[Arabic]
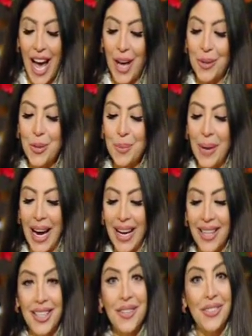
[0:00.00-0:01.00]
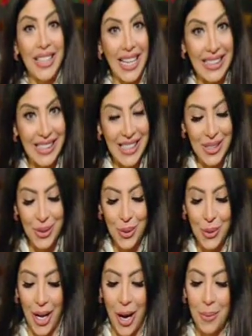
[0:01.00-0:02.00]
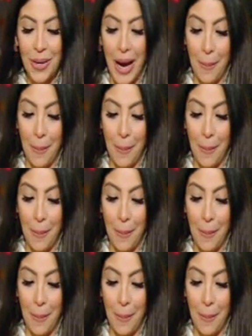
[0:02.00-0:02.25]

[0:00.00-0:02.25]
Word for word: هيكون معايا ضيفي العزيز دكتور عمرو